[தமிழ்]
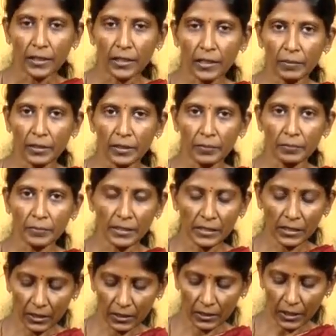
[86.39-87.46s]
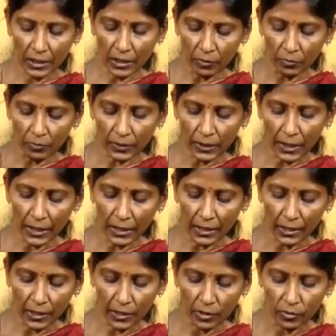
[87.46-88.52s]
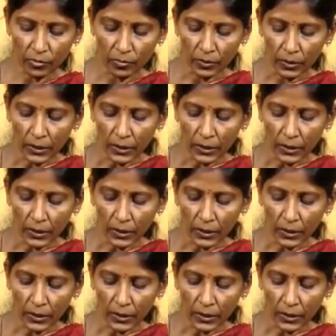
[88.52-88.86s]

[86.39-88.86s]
நமக்கு மின்சார தைலம் தயாராகிடும்